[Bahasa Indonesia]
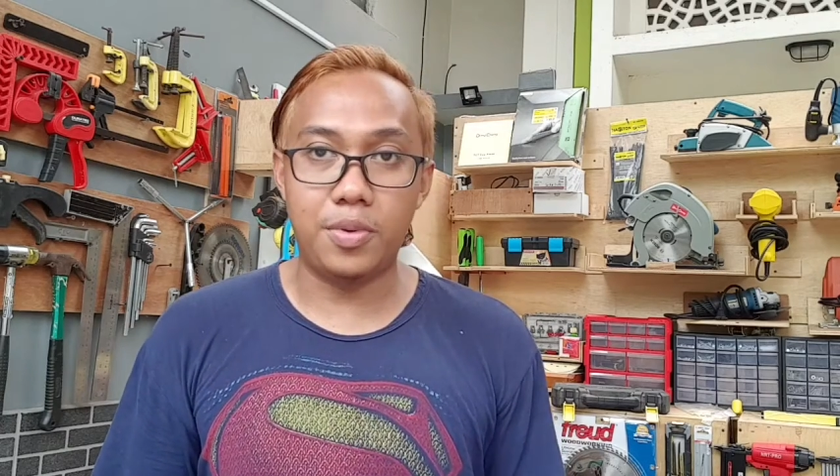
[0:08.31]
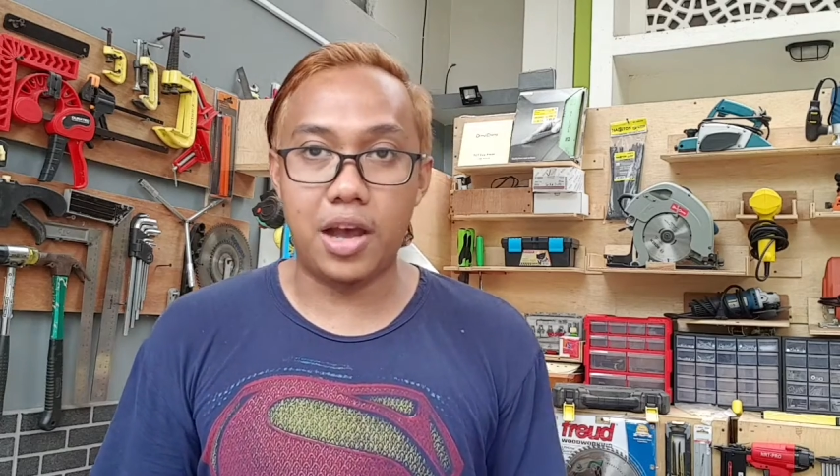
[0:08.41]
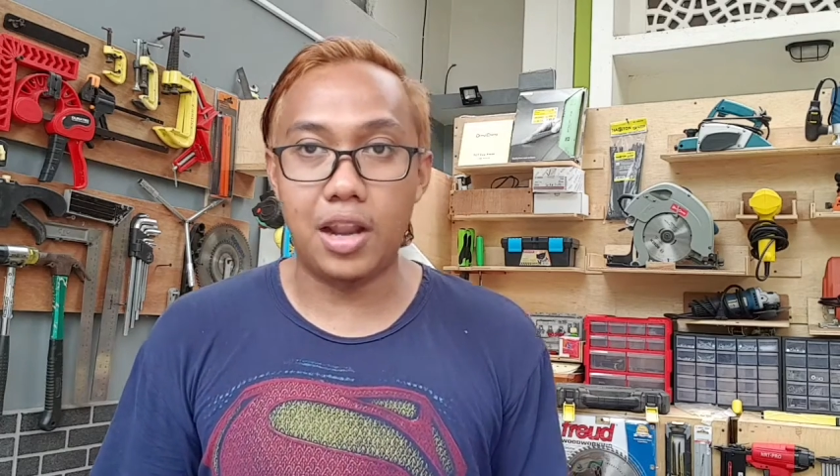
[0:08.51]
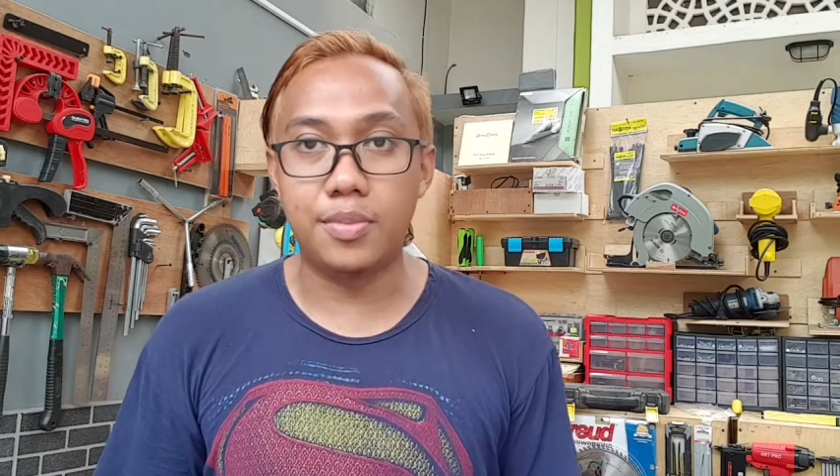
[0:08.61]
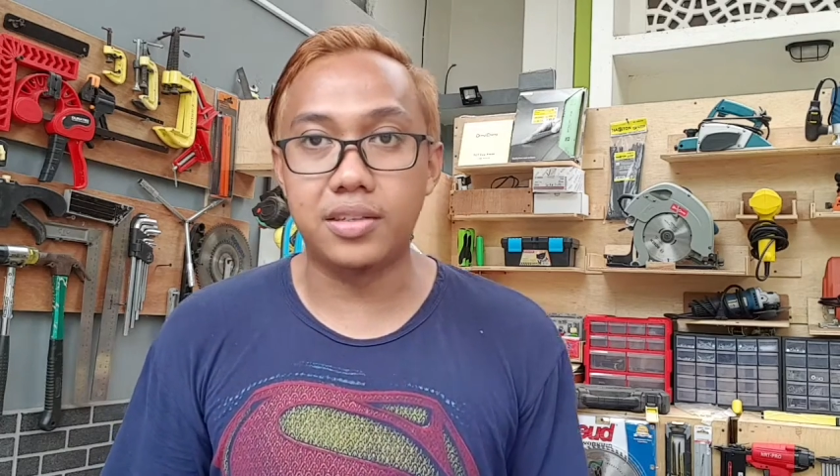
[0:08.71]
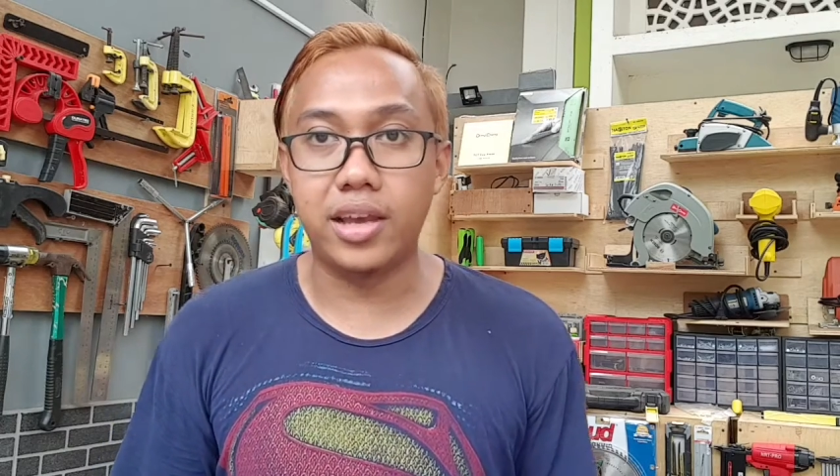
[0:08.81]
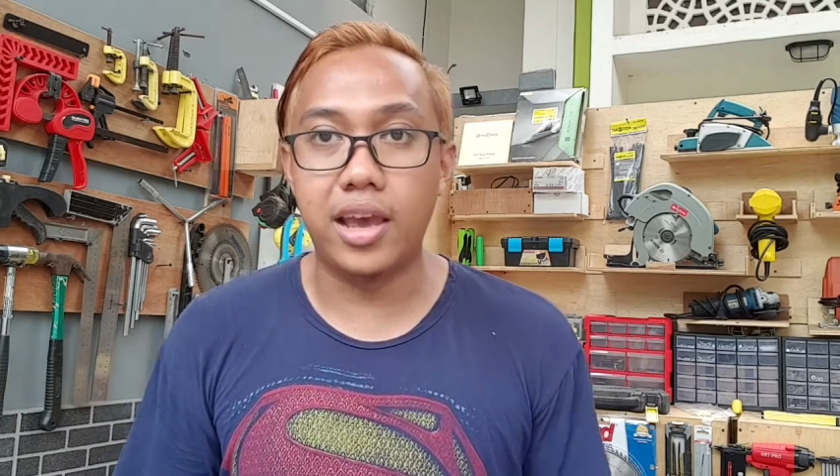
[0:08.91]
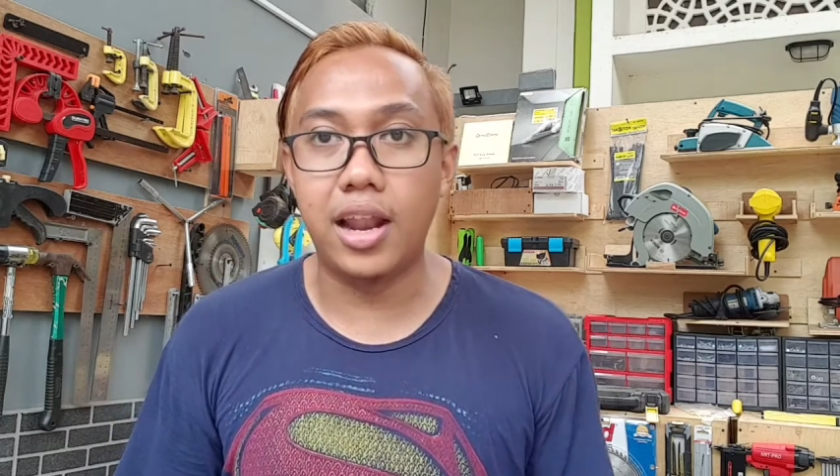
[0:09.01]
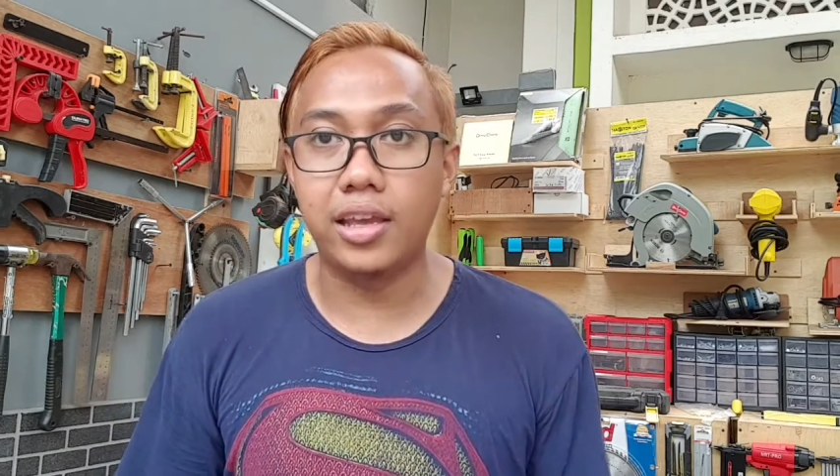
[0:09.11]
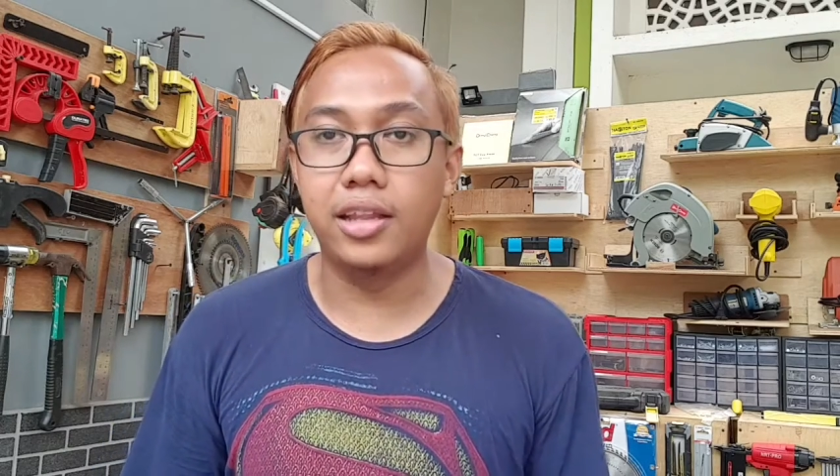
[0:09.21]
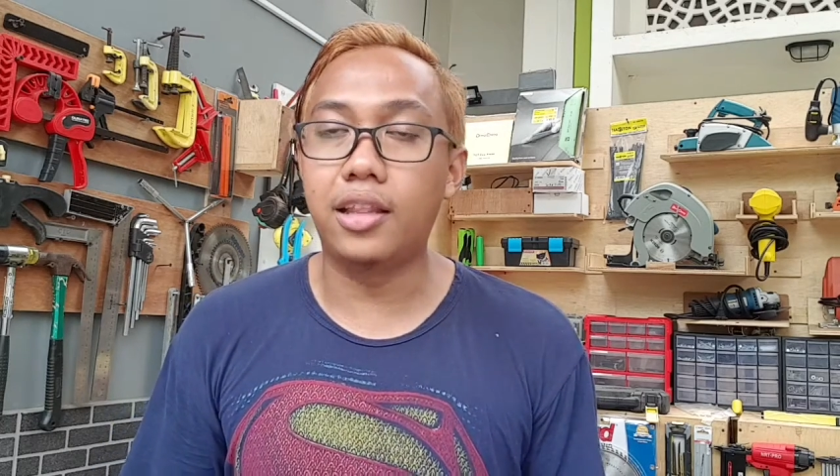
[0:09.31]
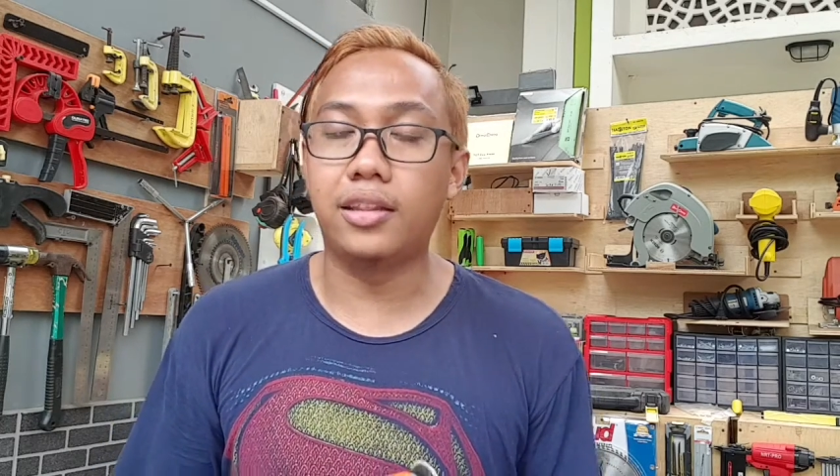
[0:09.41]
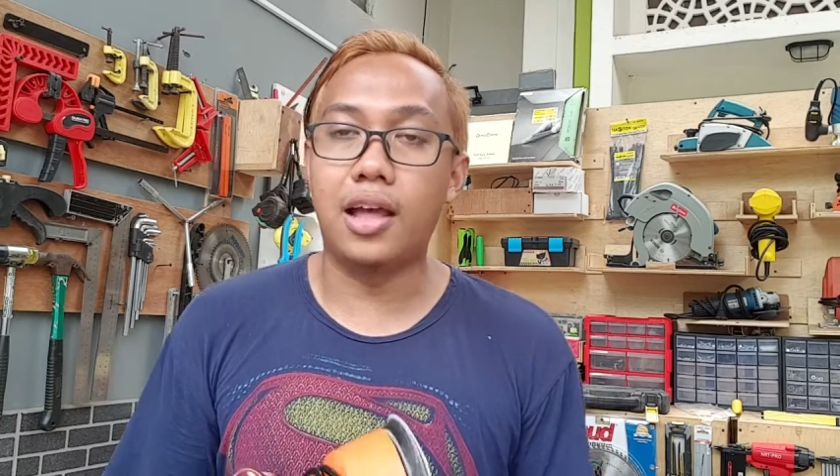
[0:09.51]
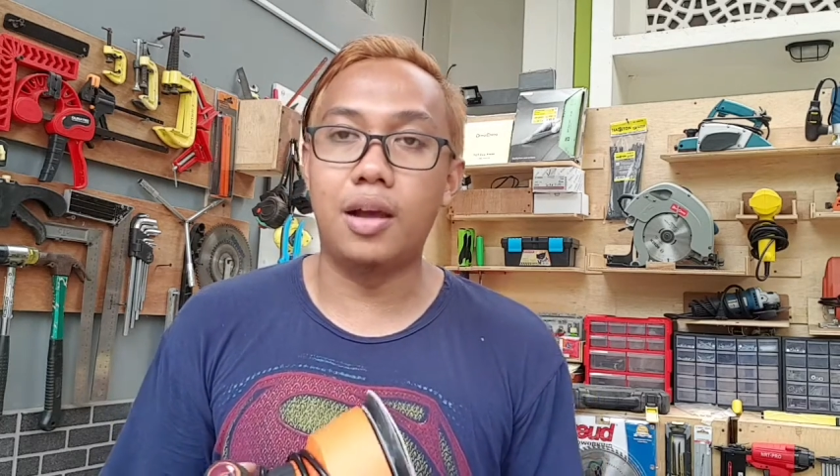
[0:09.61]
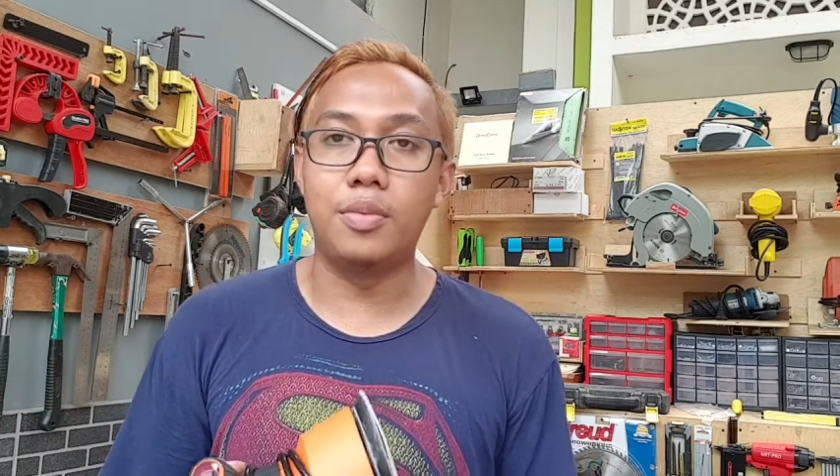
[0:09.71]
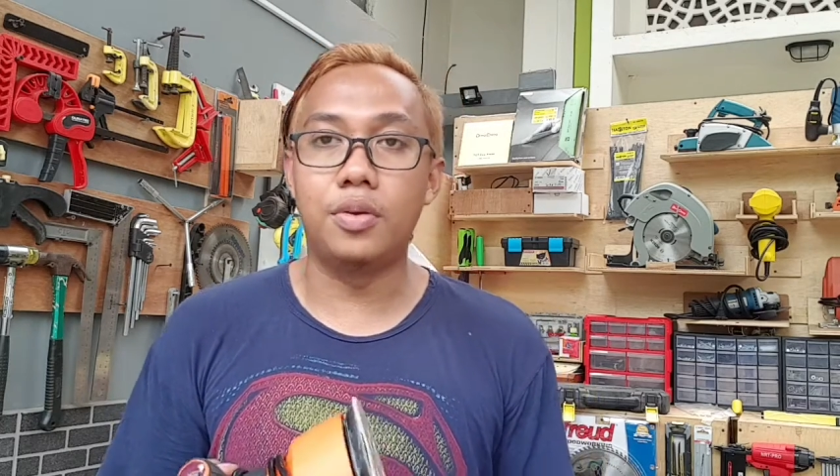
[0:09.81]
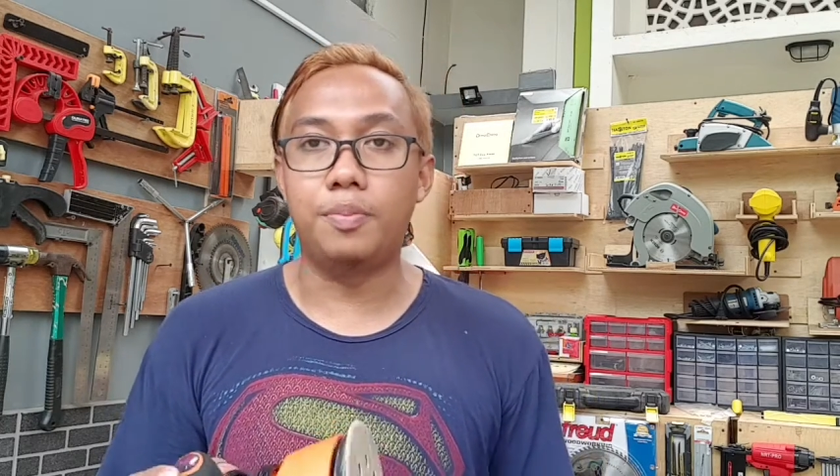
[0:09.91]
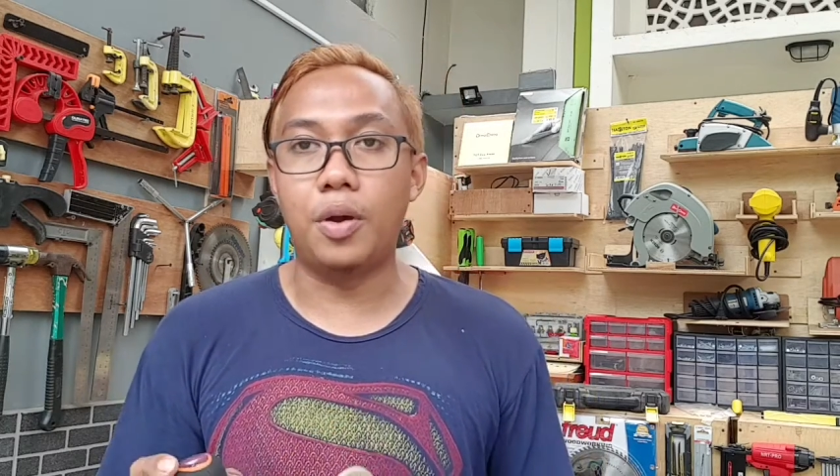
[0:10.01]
pengalaman saya lagi tentang